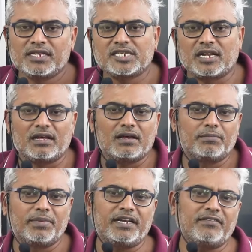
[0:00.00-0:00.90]
చాలా
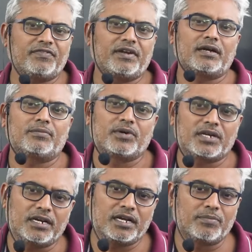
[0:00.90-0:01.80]
బ్రీఫ్గా
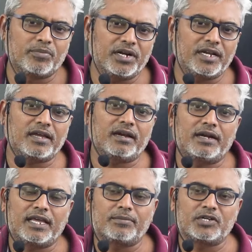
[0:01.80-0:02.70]
ముఖ్యంగా పొలిటికల్
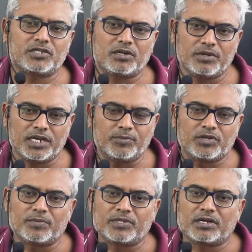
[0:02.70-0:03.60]
డైమెన్షన్లో ఏ
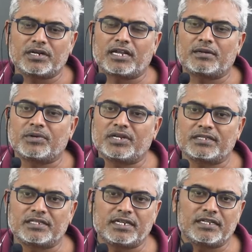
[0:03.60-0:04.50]
ముఖ్యమంత్రుల కాలంలో ఏం
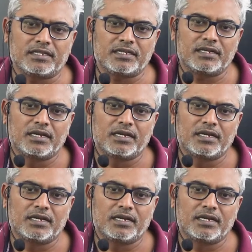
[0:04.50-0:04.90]
జరిగింది